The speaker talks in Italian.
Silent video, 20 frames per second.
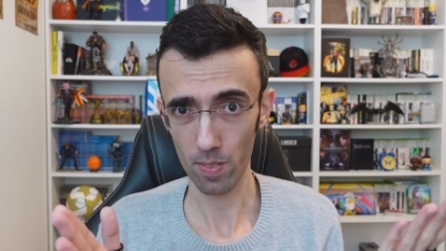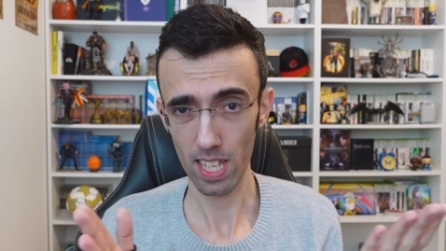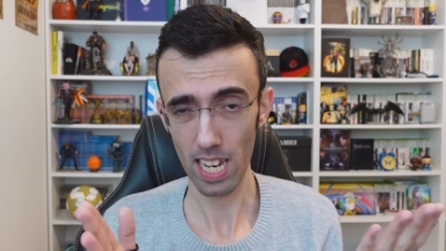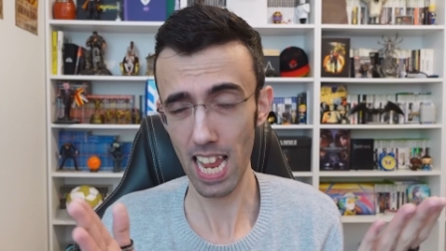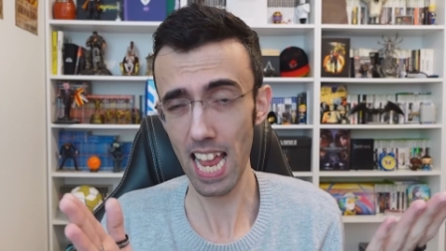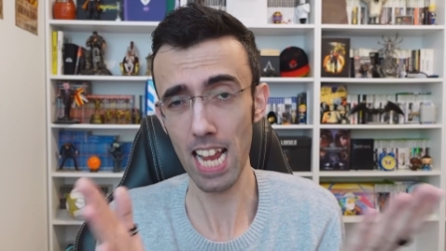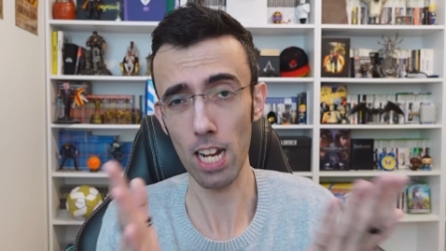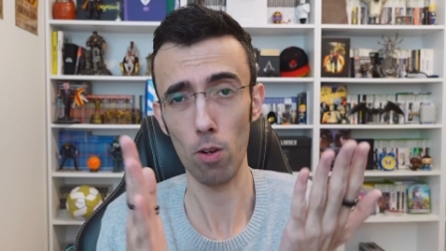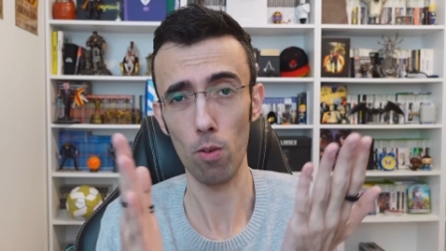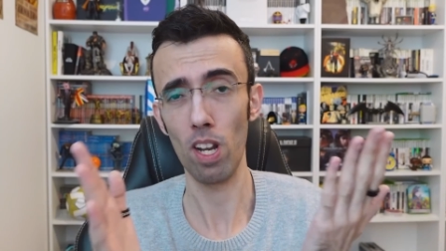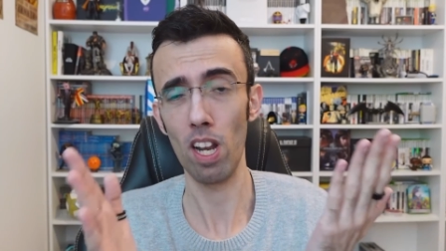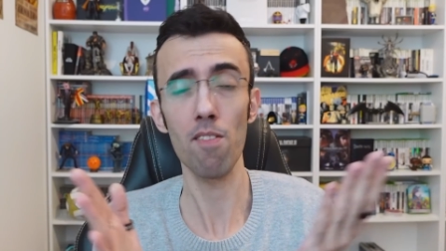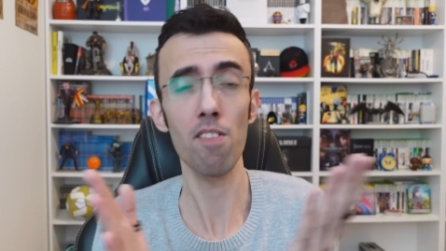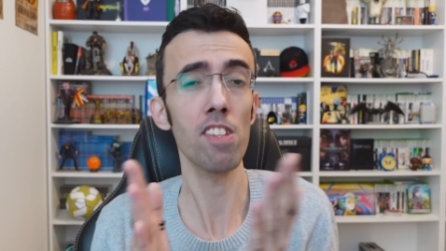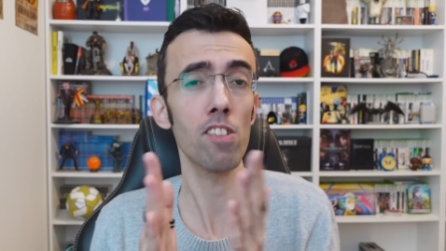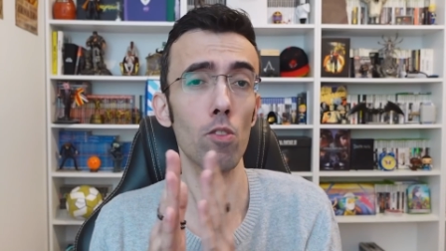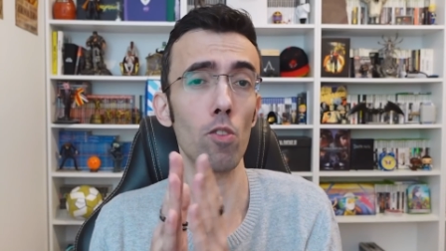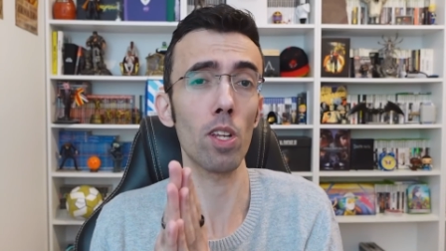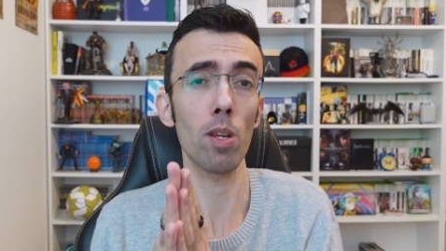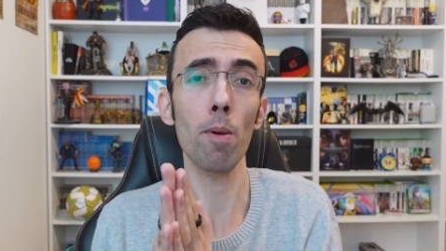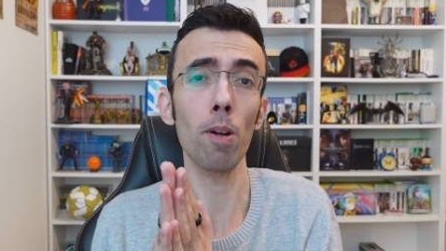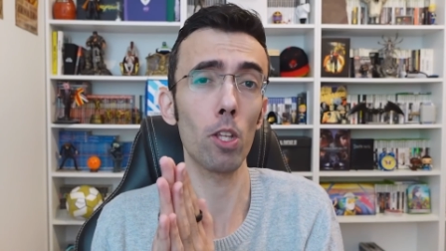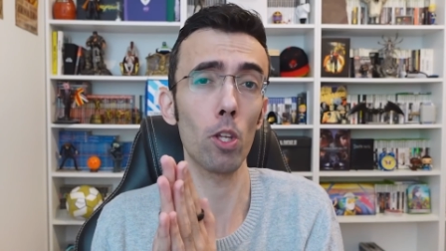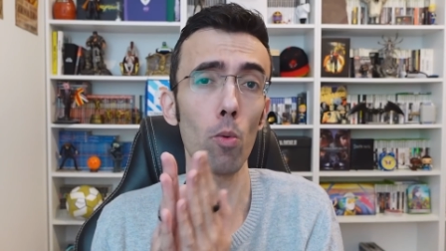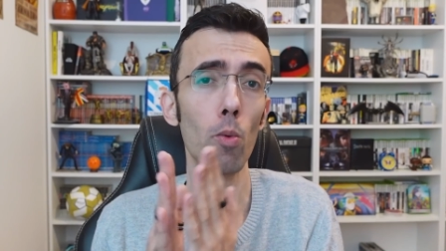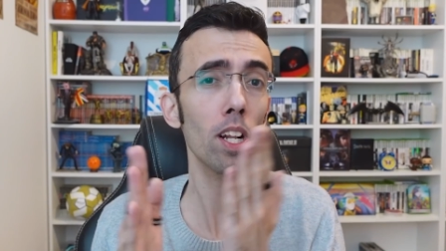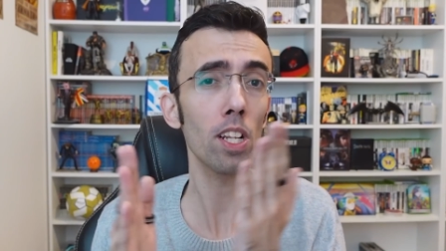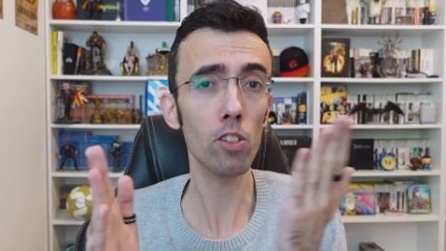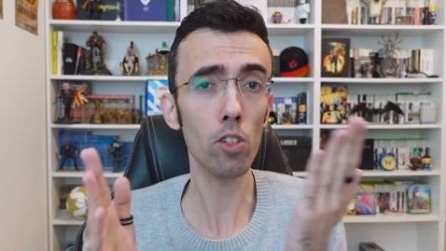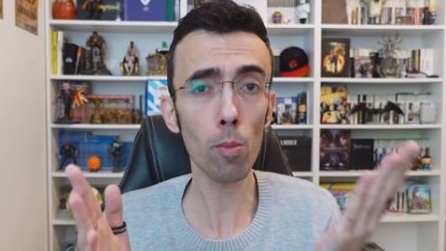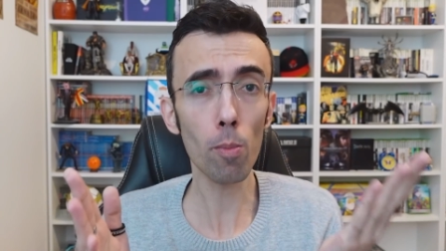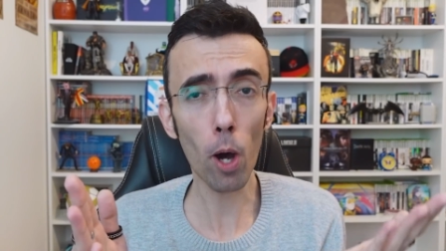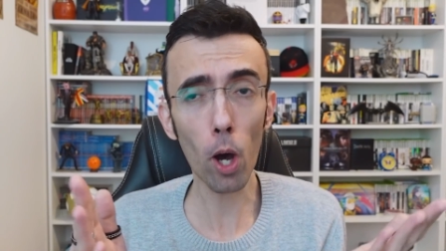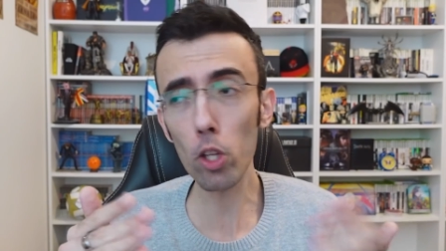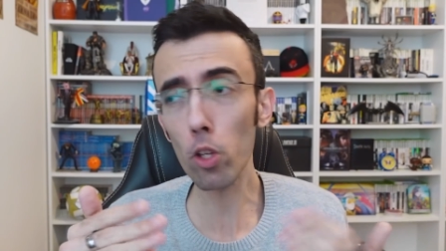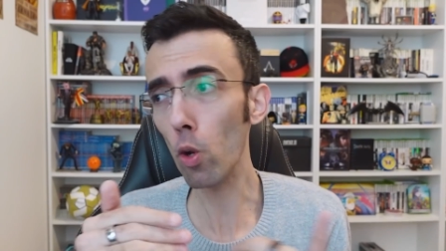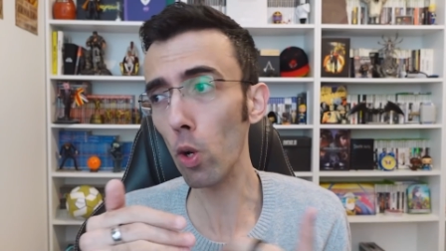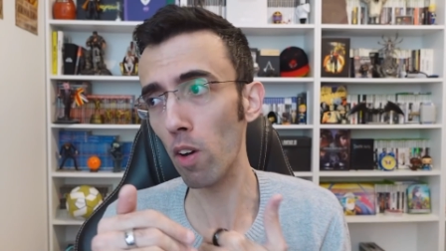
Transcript: ecco l'avessero chiamato in un altro modo